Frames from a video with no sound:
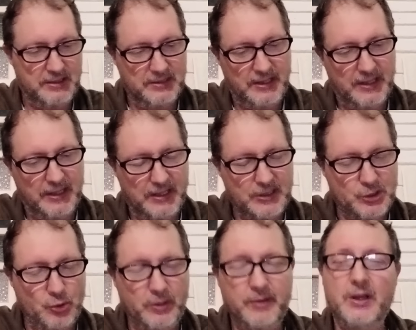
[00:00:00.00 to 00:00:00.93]
La
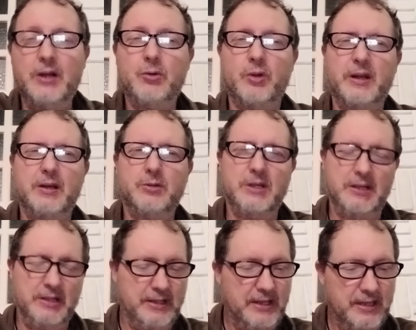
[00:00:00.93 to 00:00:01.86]
narrazione, allora,
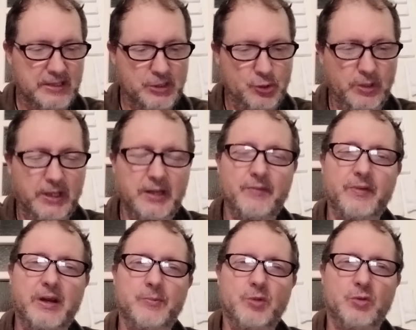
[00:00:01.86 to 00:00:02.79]
la narrazione che
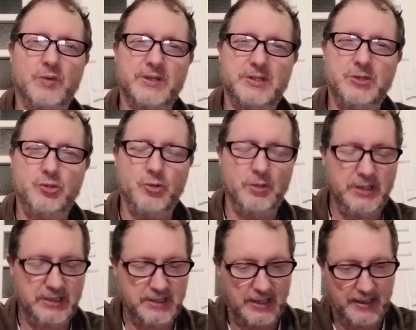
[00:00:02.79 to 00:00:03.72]
avremo in questi
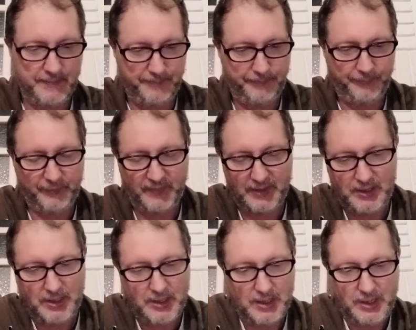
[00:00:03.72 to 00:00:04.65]
giorni sarà
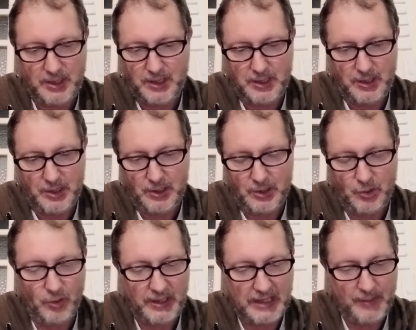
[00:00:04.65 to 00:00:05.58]

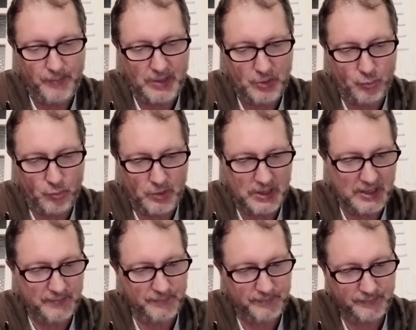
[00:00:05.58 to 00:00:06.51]
non cambia
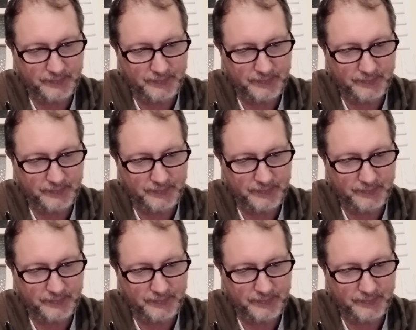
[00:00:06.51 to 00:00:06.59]
nulla.